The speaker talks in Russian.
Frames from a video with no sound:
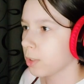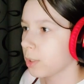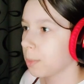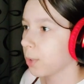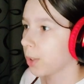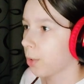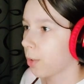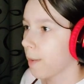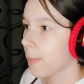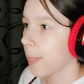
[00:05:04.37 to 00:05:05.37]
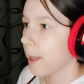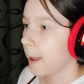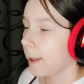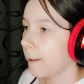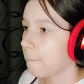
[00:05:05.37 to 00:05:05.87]
типа вот такого.
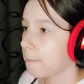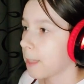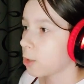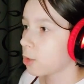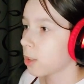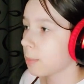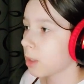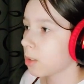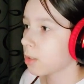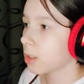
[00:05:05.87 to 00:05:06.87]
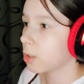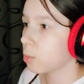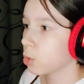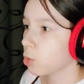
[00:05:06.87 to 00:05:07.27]
Э, дальше нам надо зайти вот